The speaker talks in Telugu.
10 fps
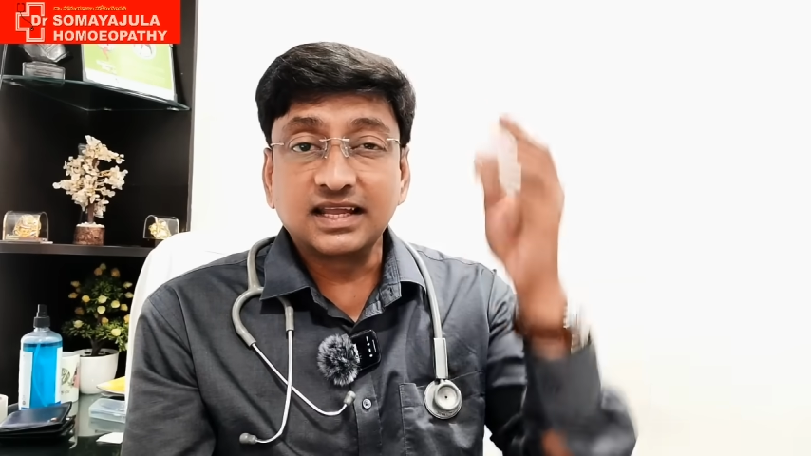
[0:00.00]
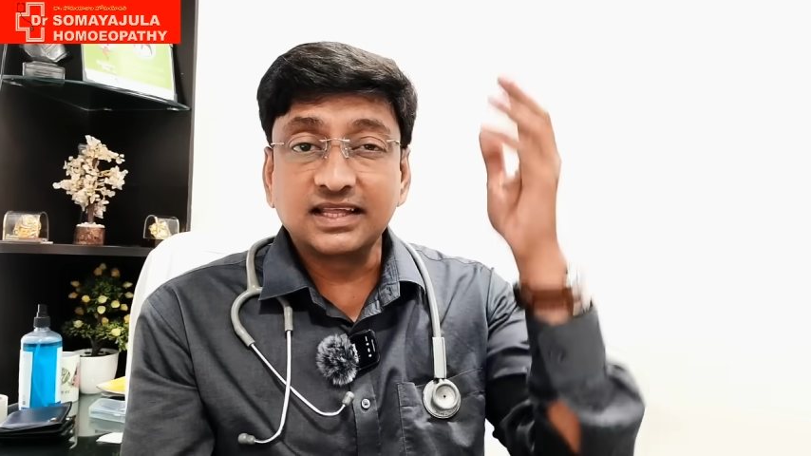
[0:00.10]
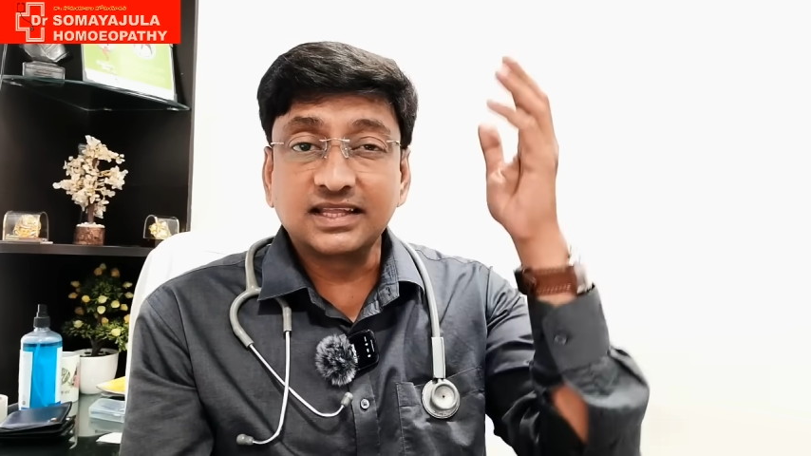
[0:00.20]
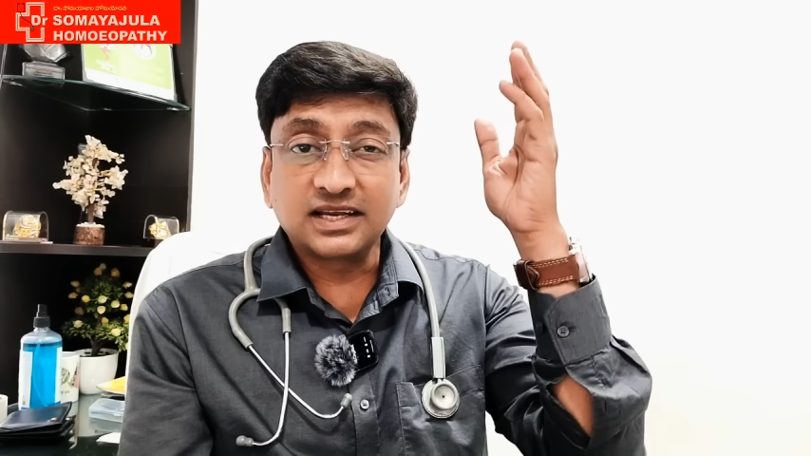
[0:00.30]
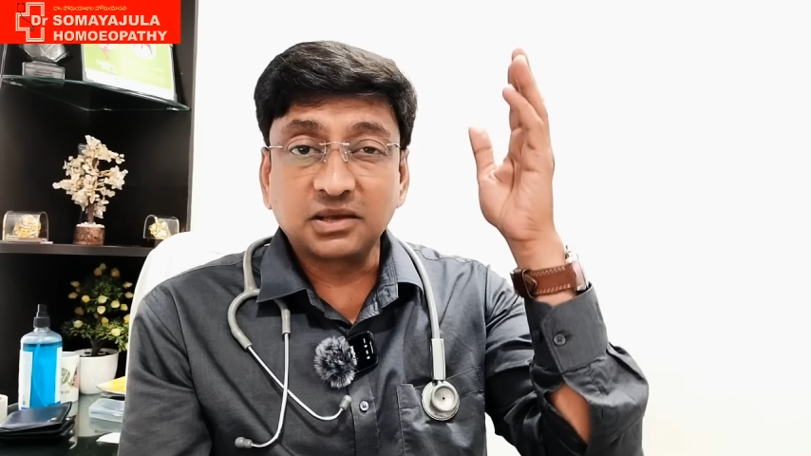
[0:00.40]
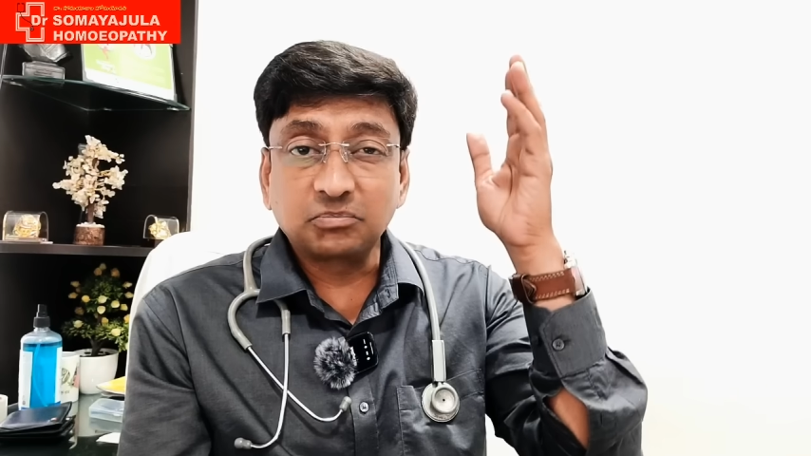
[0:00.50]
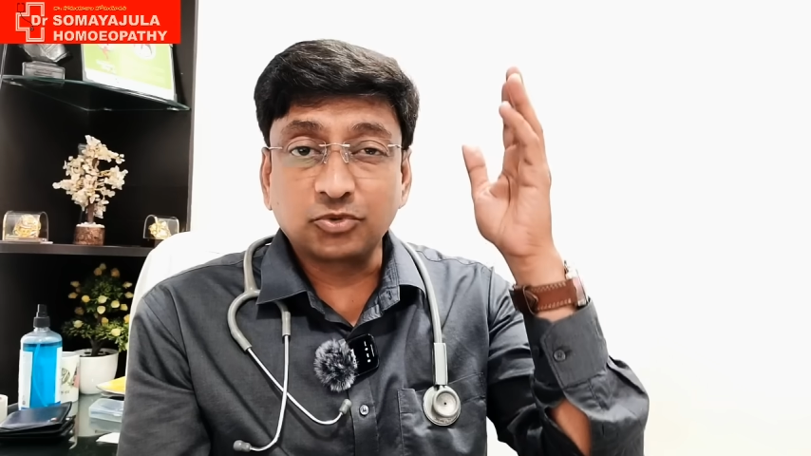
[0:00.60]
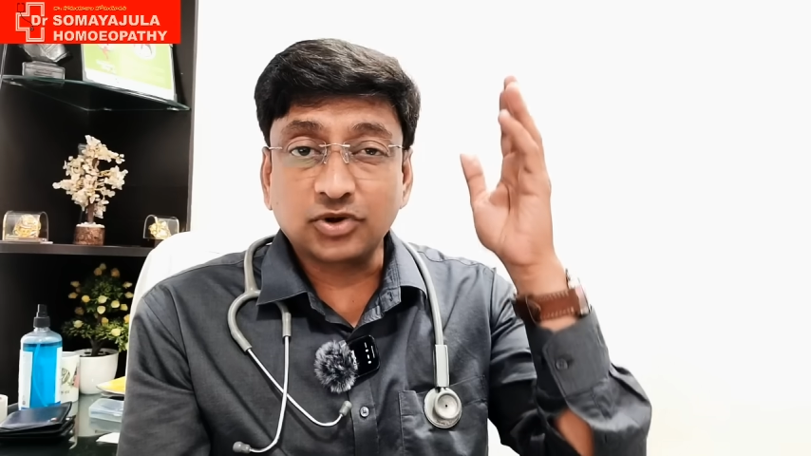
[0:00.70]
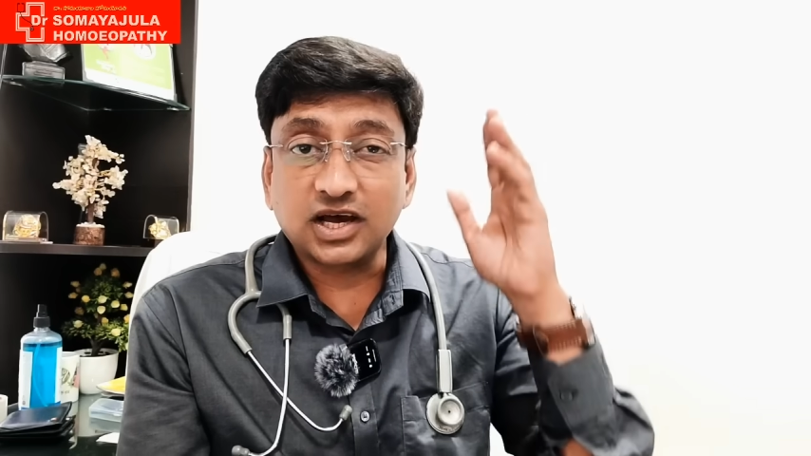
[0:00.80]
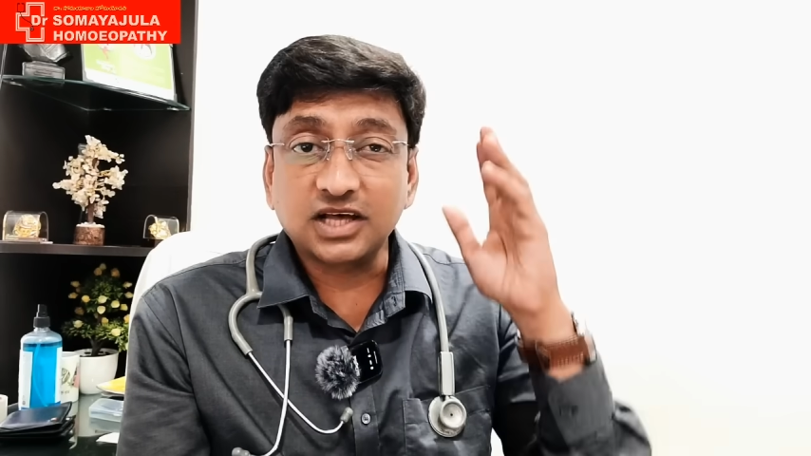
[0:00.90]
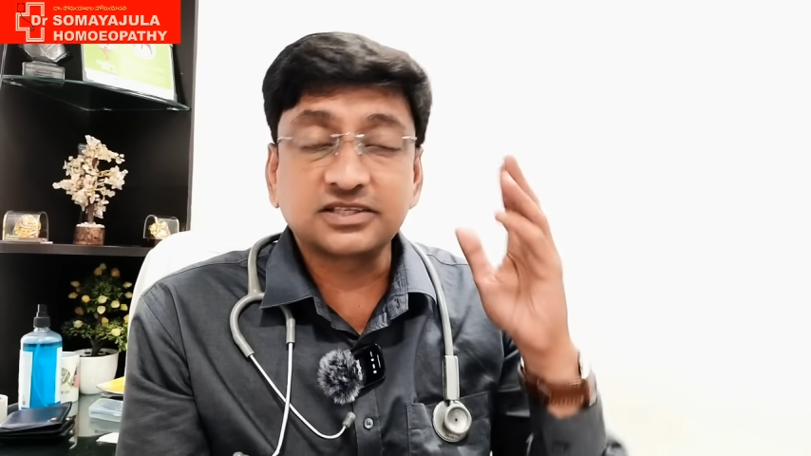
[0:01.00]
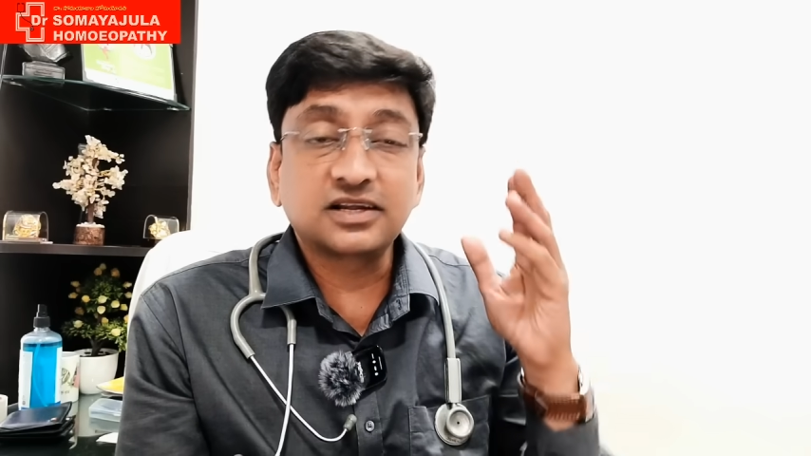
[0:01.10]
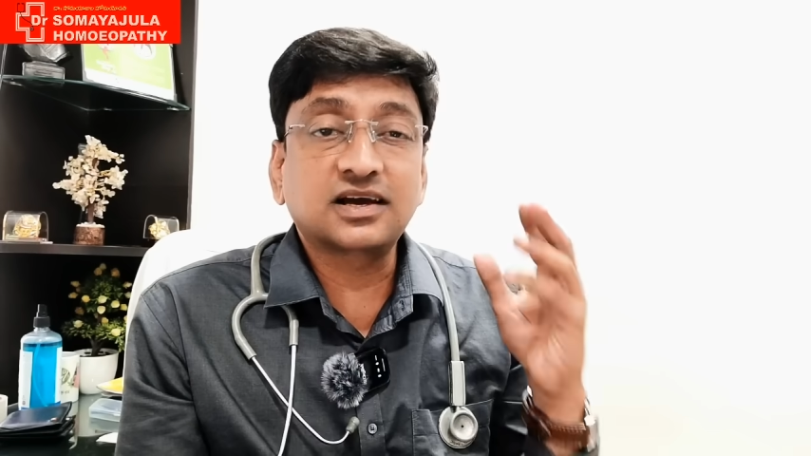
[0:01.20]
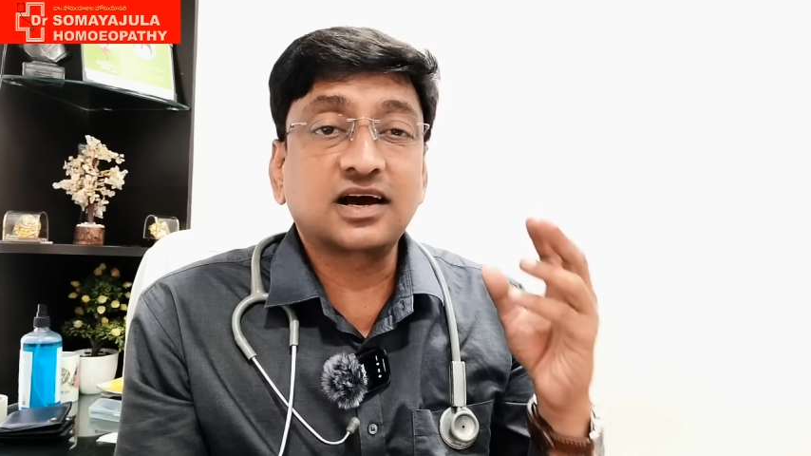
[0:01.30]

లేదంటే పురాతన